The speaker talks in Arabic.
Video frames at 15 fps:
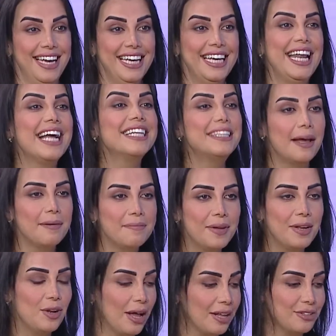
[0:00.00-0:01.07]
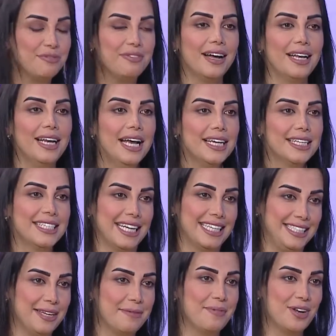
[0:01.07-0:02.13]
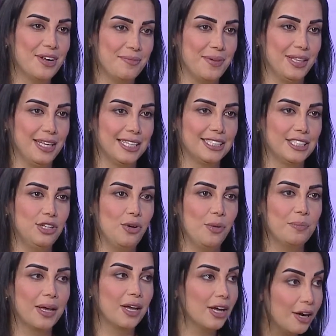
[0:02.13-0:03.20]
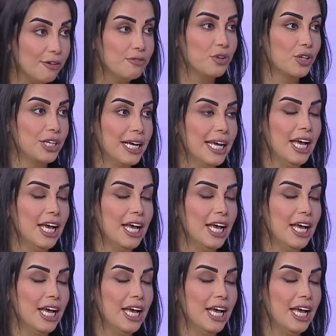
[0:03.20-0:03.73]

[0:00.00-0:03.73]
يعني حتى الاطفال اذا كثير بتحطي لهم بغرفهم